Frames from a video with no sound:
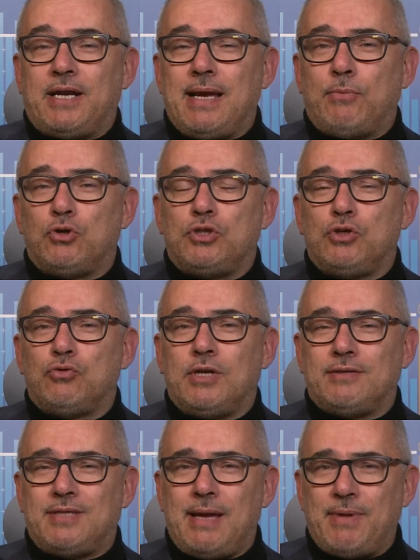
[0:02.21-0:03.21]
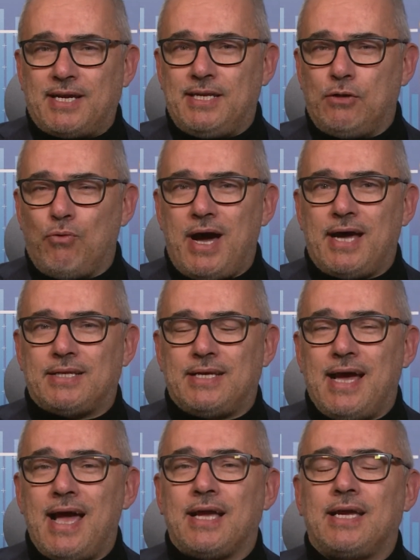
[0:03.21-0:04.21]
parliamo di un tema che
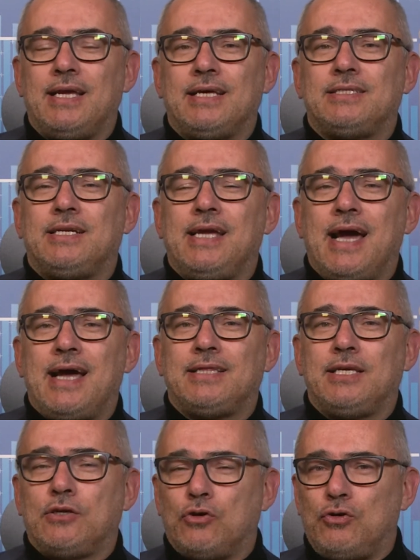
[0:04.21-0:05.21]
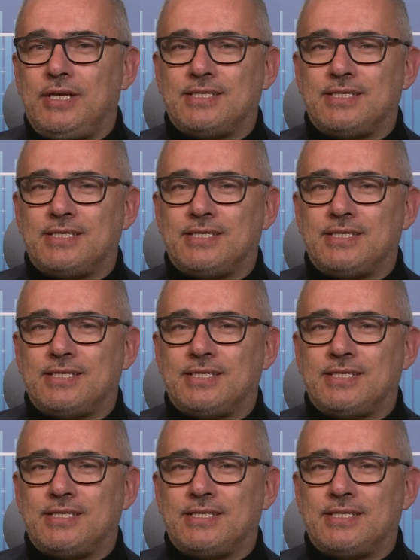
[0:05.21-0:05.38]
riguarda anche l'Adriatico,